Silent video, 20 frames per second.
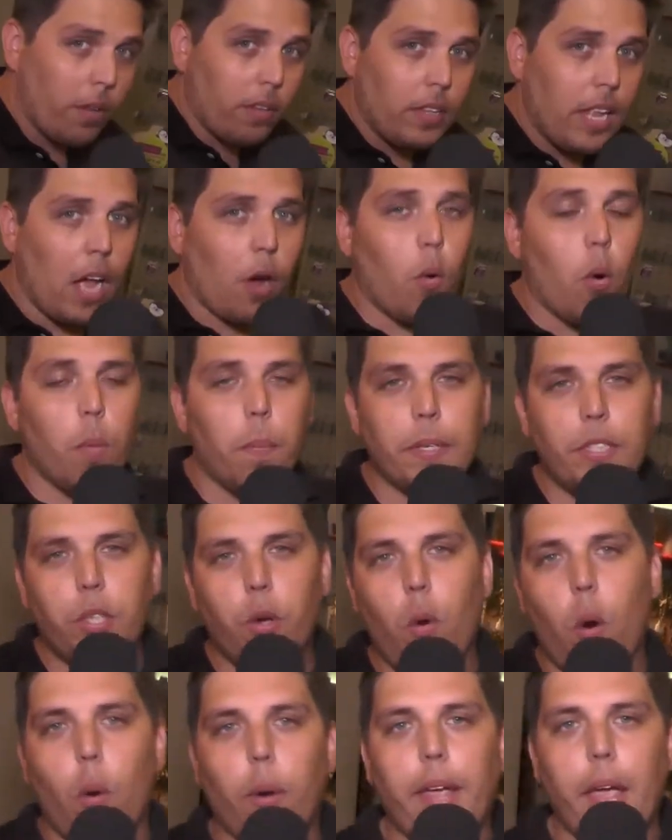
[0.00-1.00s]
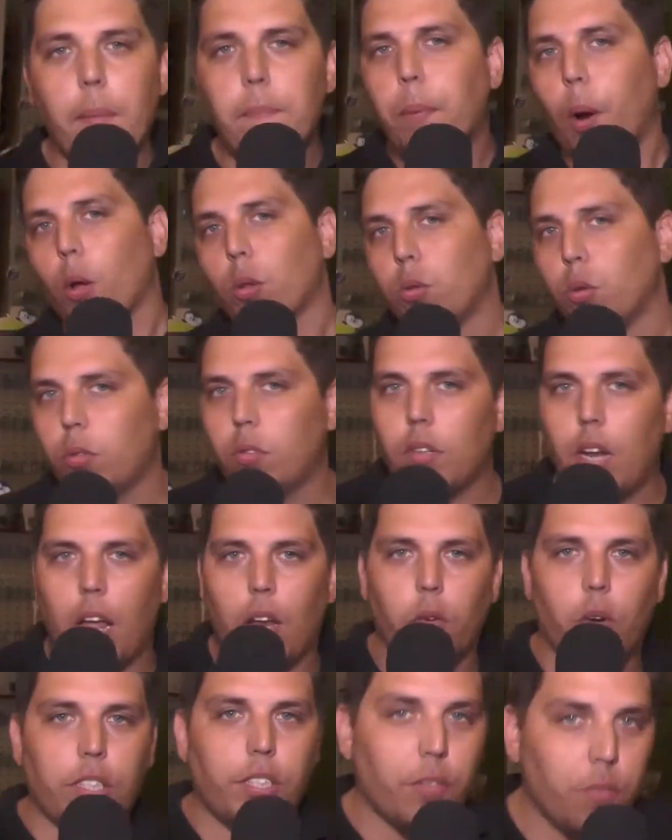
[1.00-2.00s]
na compra de qualquer produto na
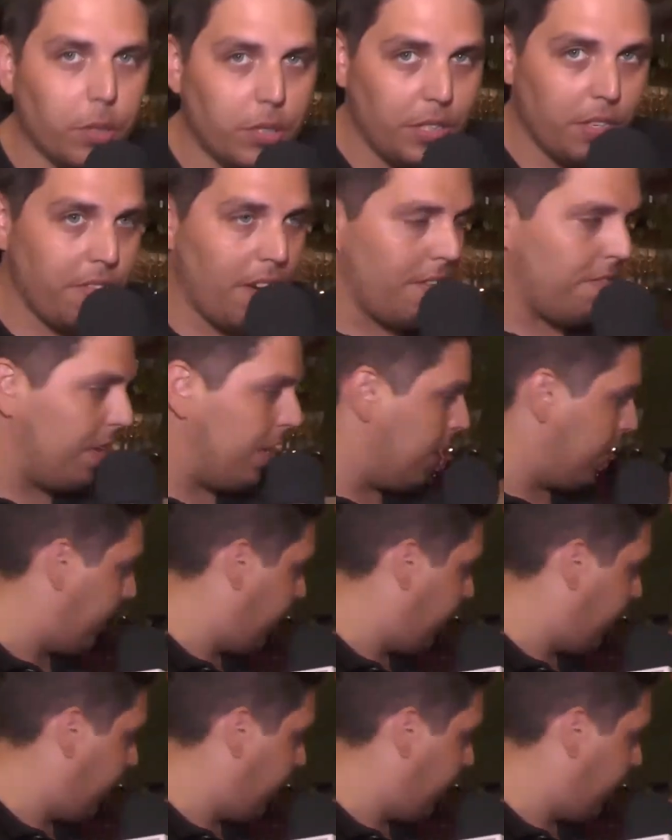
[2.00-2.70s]
loja, você vai vir